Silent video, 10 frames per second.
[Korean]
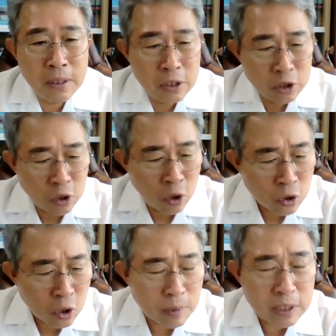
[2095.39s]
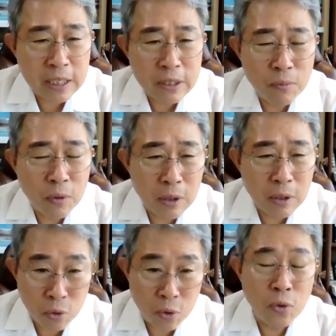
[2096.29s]
성경만 제대로 보려고
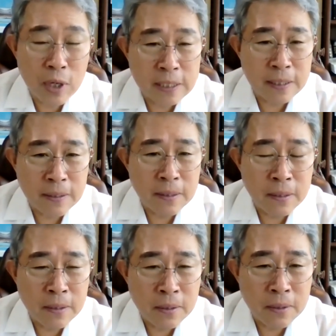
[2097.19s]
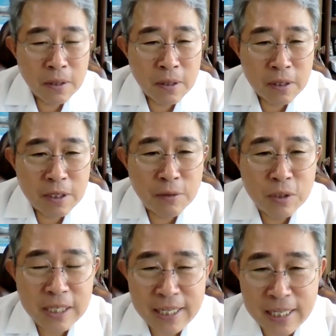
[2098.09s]
노력을 하세요. 그럼
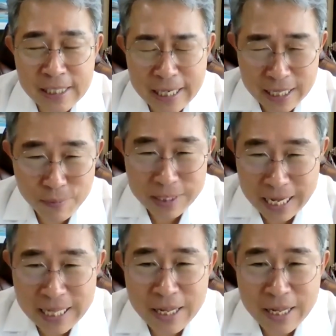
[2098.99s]
그 안에서 해답이 다